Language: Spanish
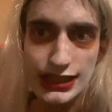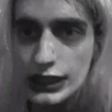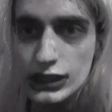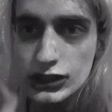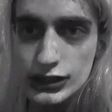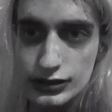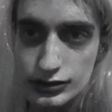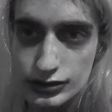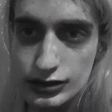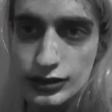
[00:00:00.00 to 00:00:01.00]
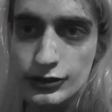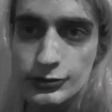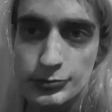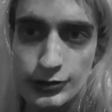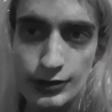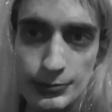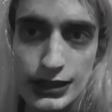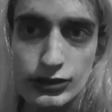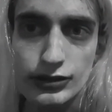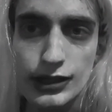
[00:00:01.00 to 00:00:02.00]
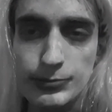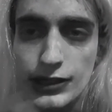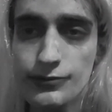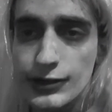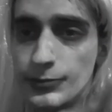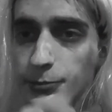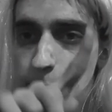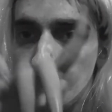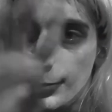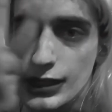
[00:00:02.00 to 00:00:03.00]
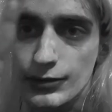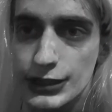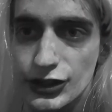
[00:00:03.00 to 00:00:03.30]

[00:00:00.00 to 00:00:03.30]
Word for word: ese tengo un problema con la palabra maravillosa